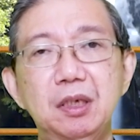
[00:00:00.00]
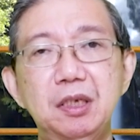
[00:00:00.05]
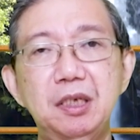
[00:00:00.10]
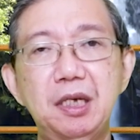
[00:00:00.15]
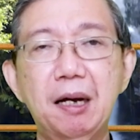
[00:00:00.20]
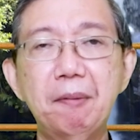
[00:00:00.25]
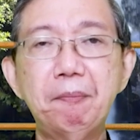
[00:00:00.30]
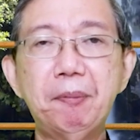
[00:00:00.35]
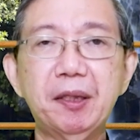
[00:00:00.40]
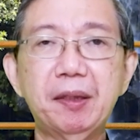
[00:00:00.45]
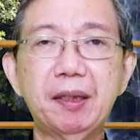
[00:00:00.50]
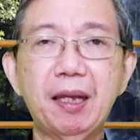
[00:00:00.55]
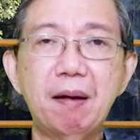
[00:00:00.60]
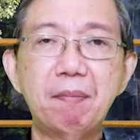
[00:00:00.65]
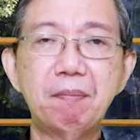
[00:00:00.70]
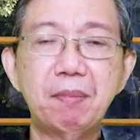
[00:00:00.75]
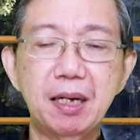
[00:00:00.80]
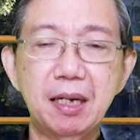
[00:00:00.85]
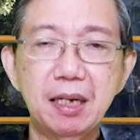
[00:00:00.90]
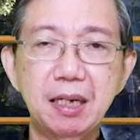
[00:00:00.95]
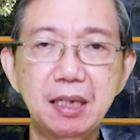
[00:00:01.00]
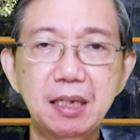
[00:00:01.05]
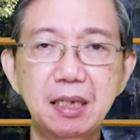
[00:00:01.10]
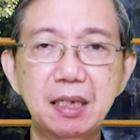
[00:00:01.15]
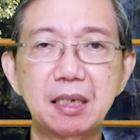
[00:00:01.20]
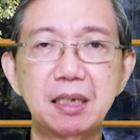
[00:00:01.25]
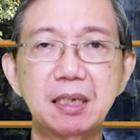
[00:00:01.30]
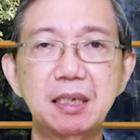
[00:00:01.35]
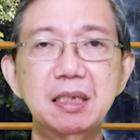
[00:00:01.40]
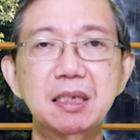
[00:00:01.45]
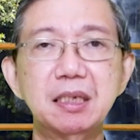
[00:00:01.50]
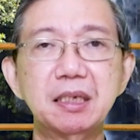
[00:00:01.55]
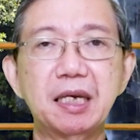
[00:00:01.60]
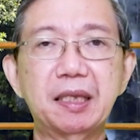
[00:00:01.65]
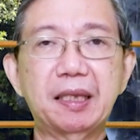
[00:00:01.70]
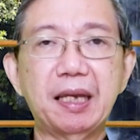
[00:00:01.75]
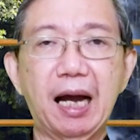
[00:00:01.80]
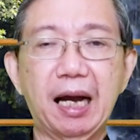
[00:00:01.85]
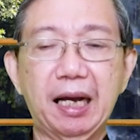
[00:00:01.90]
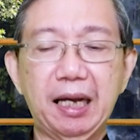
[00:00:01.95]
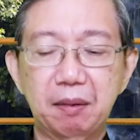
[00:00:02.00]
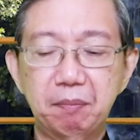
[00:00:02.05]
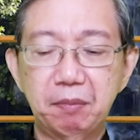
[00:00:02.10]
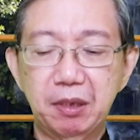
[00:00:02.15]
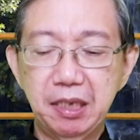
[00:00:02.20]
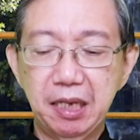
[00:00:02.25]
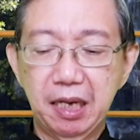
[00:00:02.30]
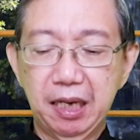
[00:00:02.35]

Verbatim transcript: Yang pertama, kita akan